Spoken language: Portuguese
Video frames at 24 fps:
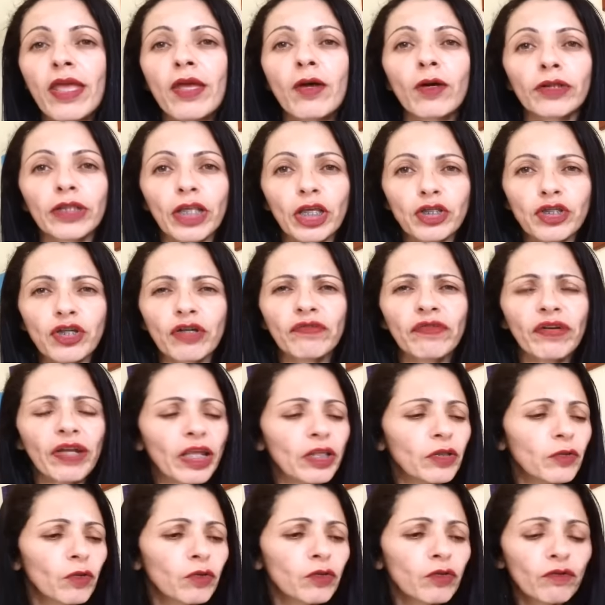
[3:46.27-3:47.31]
Eu até tinha
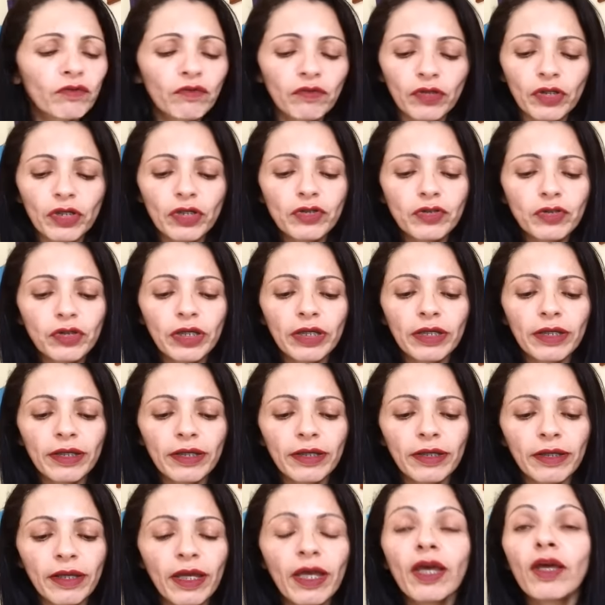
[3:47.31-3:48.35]
falado em outro vídeo
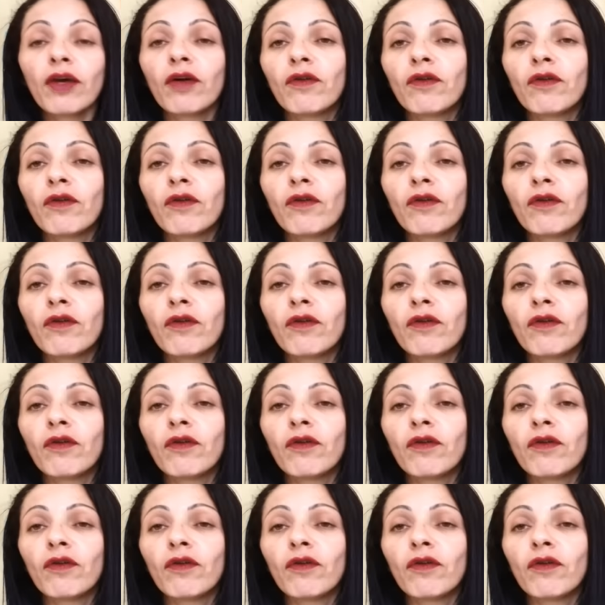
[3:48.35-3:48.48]
que